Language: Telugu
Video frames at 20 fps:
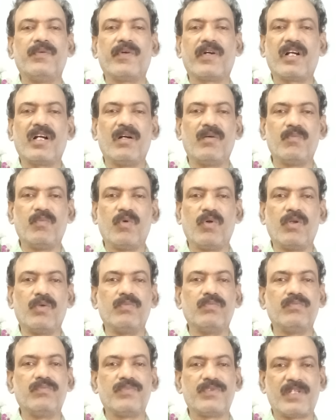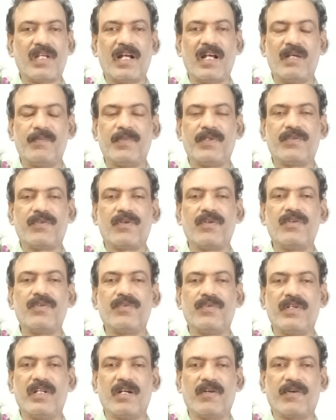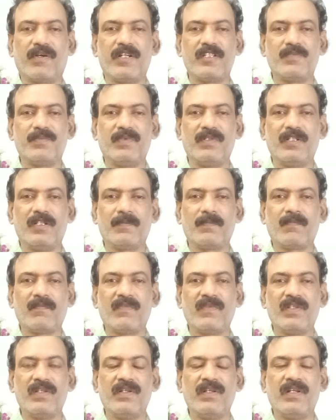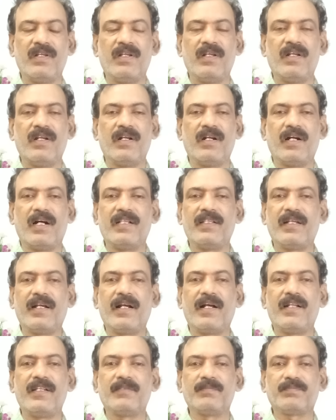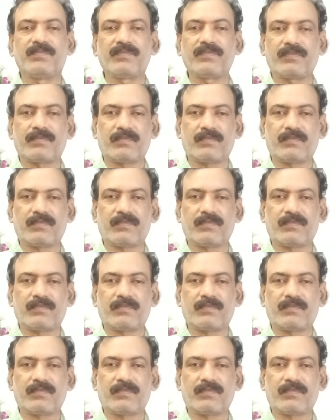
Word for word: ఒక మూడు సహాయ మంత్రులు ఉండే అవకాశం ఉంది అంతేగాని